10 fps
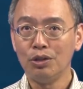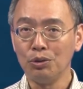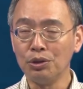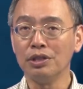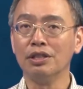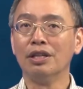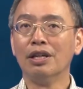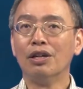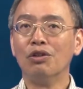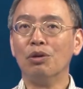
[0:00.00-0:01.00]
于是
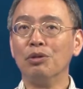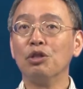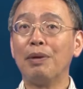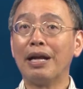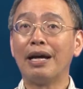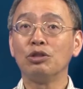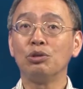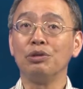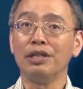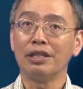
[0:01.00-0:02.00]
我们又把它
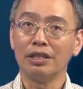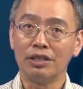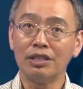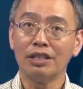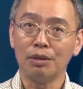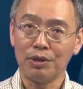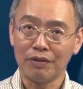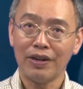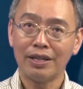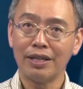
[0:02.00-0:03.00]
取了一个正的平
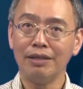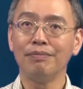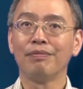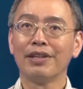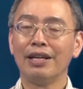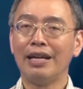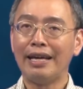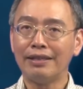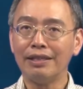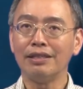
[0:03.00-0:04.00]
方根
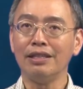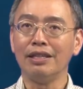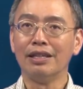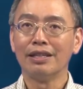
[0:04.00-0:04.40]
来定义，